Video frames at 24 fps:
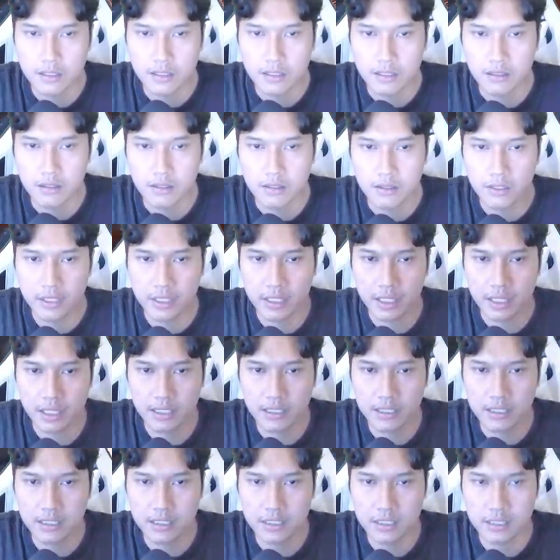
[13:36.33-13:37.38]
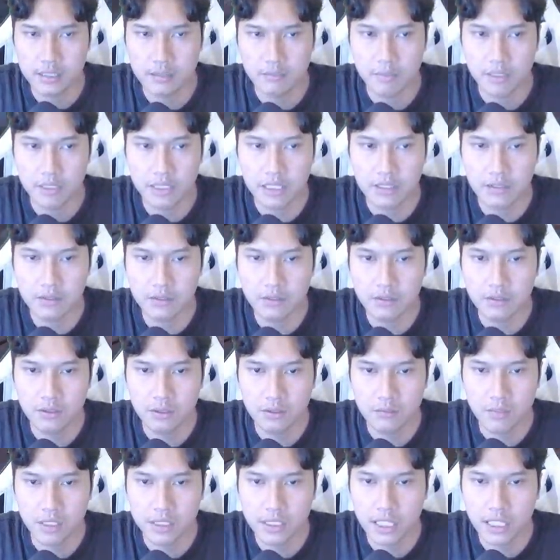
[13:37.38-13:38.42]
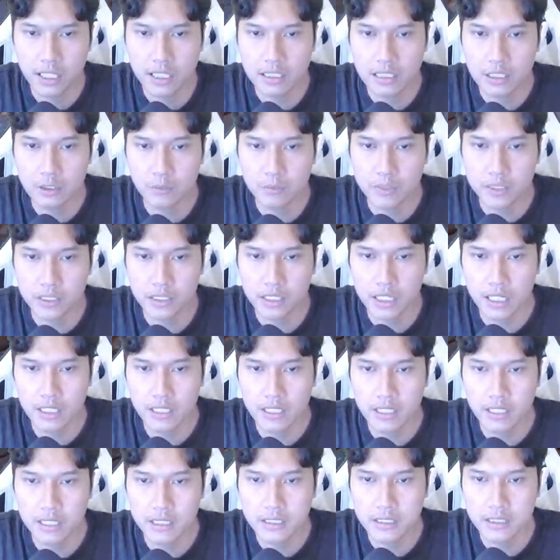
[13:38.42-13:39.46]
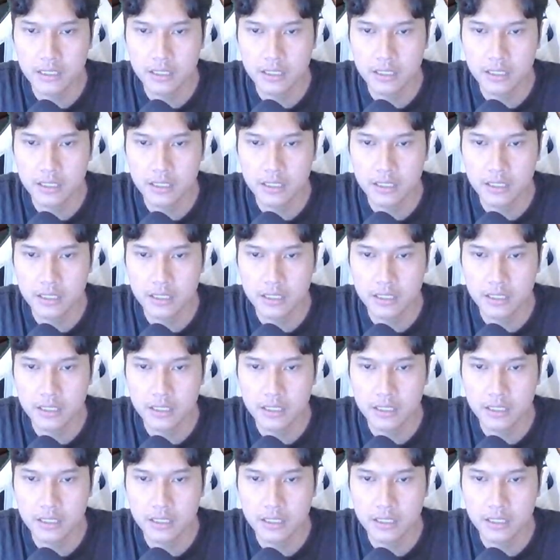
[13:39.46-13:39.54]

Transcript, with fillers: oke okay, nice bentar dulu berarti ada satu misteri lagi guys